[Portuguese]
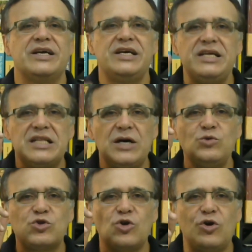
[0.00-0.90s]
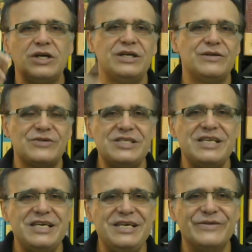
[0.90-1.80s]
e dá um toque no
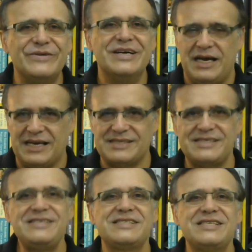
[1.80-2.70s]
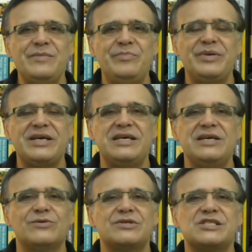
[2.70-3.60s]
sininho. Assim, sempre que
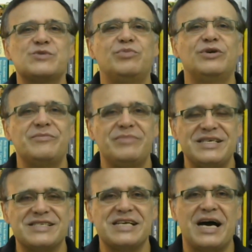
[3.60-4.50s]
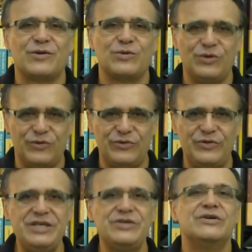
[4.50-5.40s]
eu disponibilizar um novo
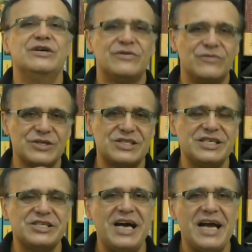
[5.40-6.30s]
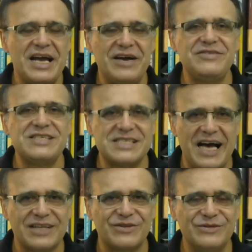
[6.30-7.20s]
vídeo, você já é
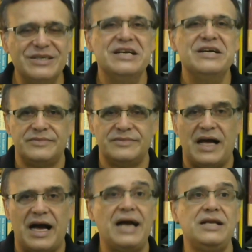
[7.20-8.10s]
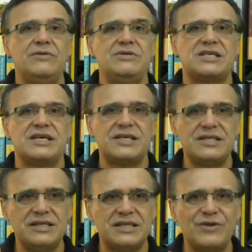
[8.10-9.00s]
avisado. Ai, ah, não esqueça
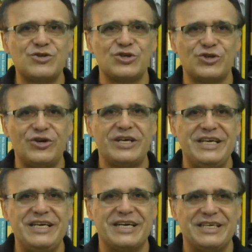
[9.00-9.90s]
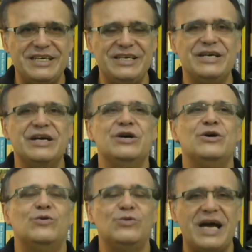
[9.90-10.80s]
de dar o seu joinha aí,
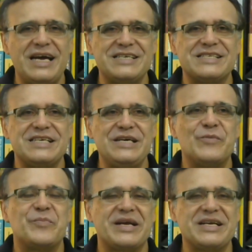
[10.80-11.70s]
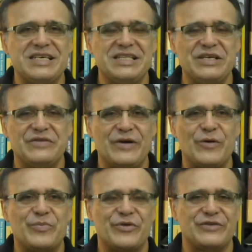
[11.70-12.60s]
um likezinho para incentivar
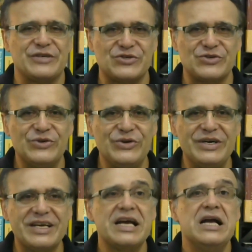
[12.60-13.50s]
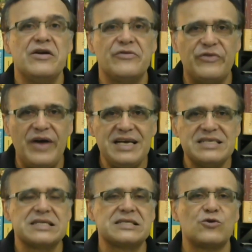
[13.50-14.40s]
o professor,
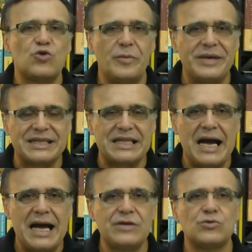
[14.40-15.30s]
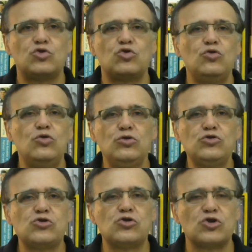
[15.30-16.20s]
faça seu comentário,
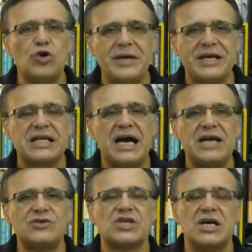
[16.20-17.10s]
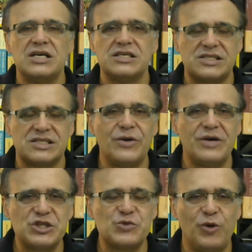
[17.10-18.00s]
todos os comentários são
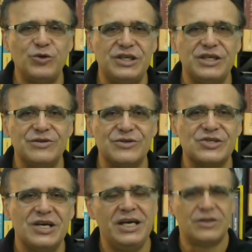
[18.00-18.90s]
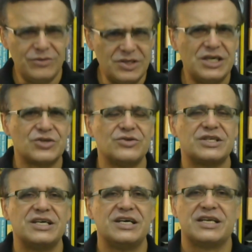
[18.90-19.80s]
respondidos e nos
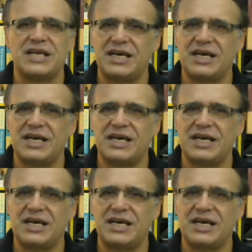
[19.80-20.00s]
ajude na